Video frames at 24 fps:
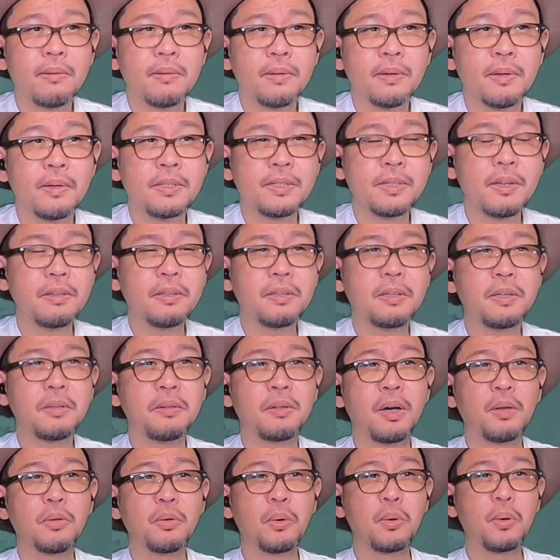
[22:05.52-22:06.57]
いや、さっき
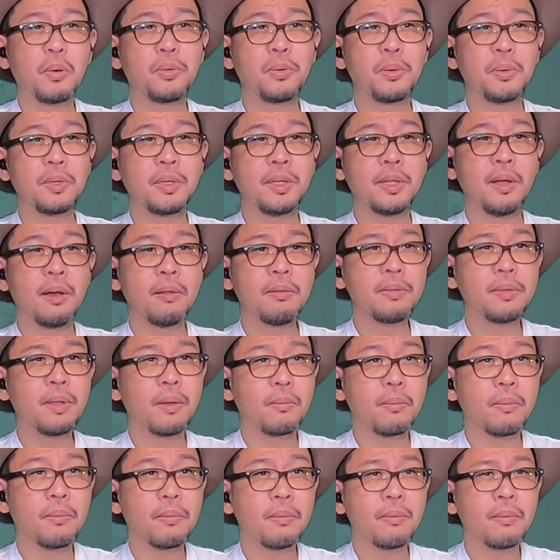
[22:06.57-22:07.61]
のあの子といい、なんな
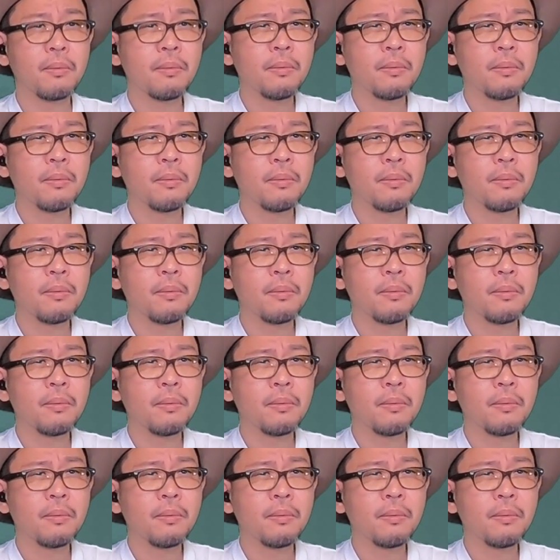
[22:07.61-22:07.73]
の